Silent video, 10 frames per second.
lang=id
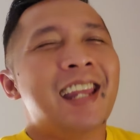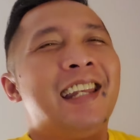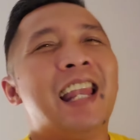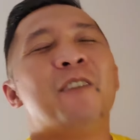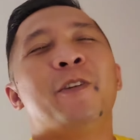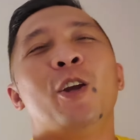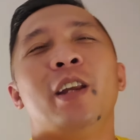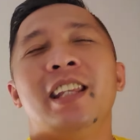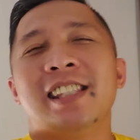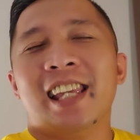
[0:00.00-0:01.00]
dalam video
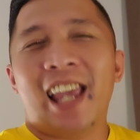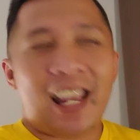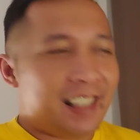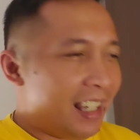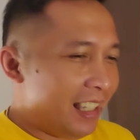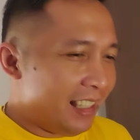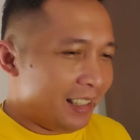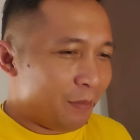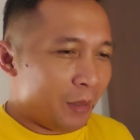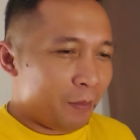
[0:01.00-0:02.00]
ini saya hanya
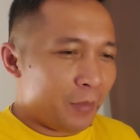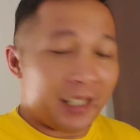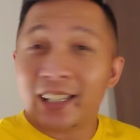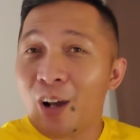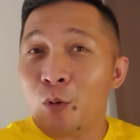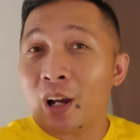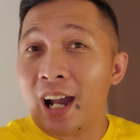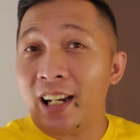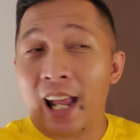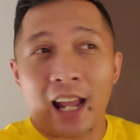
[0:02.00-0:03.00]
ingin
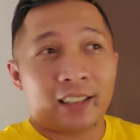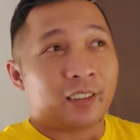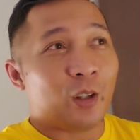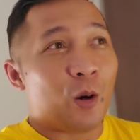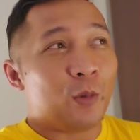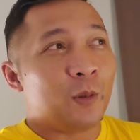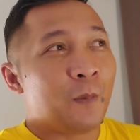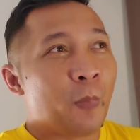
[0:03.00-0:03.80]
memberitahukan atau